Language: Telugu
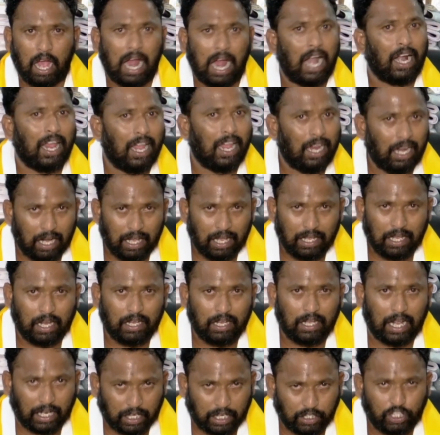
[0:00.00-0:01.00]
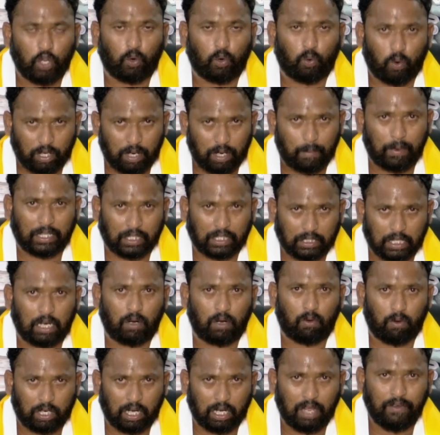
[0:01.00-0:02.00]
ఆడ ఇలా వెనక తిరుక్కుంటా బతుకుతాను
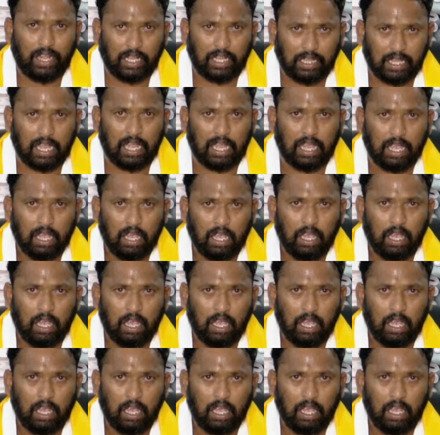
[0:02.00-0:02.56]
అనుకుంటున్నావేంది